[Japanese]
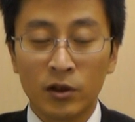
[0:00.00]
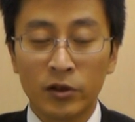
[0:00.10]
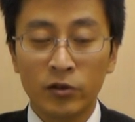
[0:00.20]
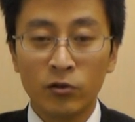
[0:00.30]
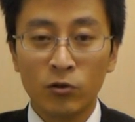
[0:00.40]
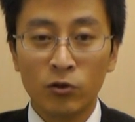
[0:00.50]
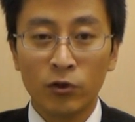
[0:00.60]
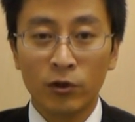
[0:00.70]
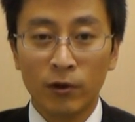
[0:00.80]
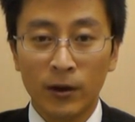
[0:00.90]
必要書
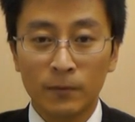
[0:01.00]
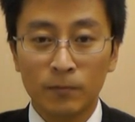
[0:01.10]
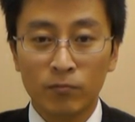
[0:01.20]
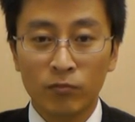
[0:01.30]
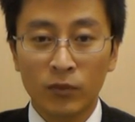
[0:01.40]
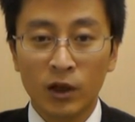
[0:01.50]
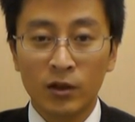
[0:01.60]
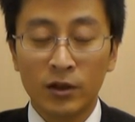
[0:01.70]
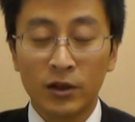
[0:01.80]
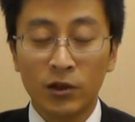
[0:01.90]
類は、
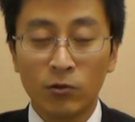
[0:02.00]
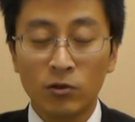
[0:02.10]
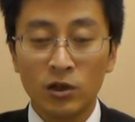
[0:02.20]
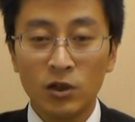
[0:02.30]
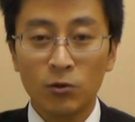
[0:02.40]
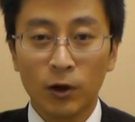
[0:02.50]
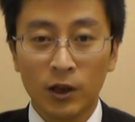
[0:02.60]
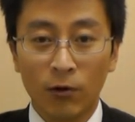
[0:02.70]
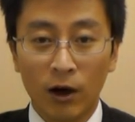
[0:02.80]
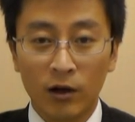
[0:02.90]
日本人の
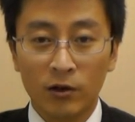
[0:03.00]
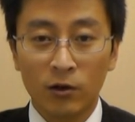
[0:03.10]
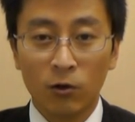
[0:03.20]
方は